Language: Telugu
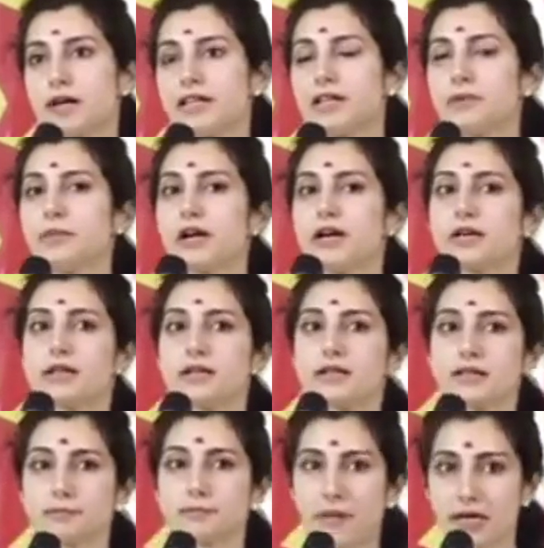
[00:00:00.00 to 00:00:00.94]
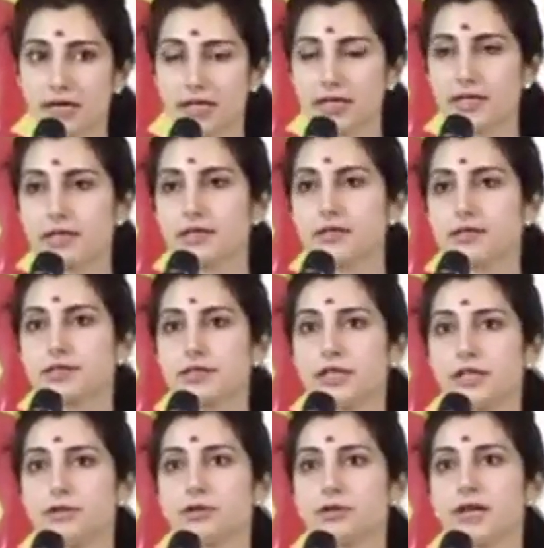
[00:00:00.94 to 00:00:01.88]
మళ్ళీ మంగళ మంగళగిరి నుంచి
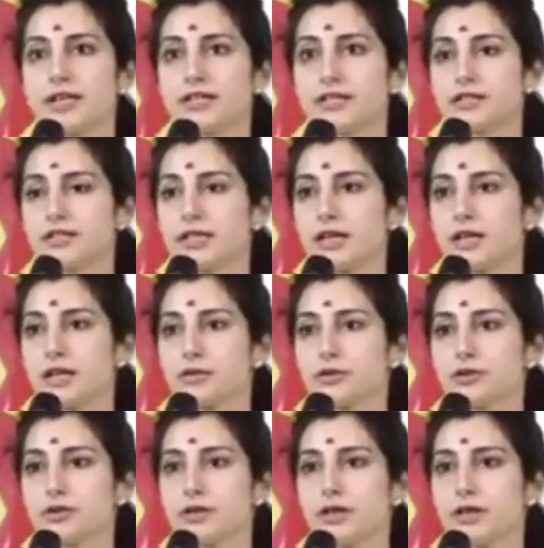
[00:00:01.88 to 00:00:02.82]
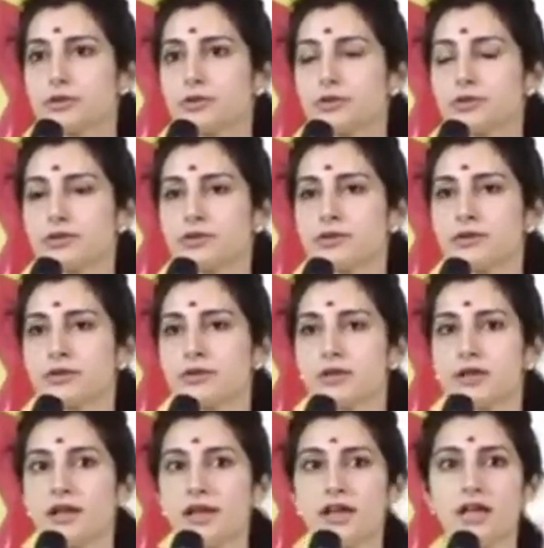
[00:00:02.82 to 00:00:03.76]
ఎందుకు కంటెస్ట్ చేయాలనుకుంటున్నారు
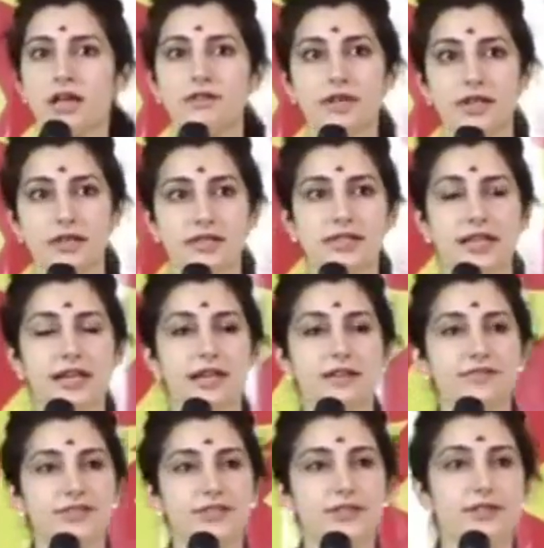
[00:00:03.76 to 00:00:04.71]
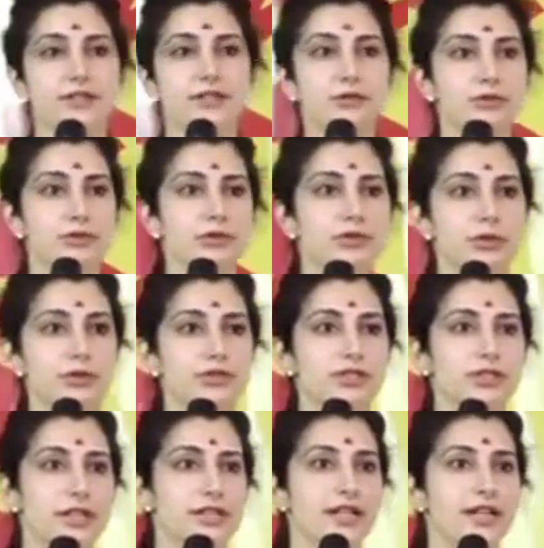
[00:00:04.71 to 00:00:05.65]
ఏమైనా సేఫ్ సీట్
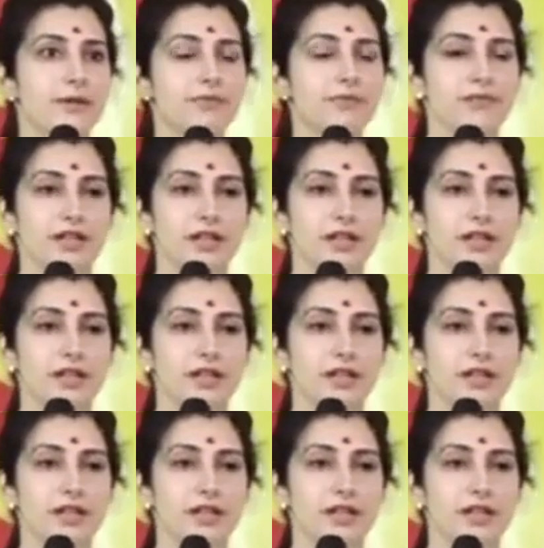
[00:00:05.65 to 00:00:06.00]
చూసుకోవచ్చు కదా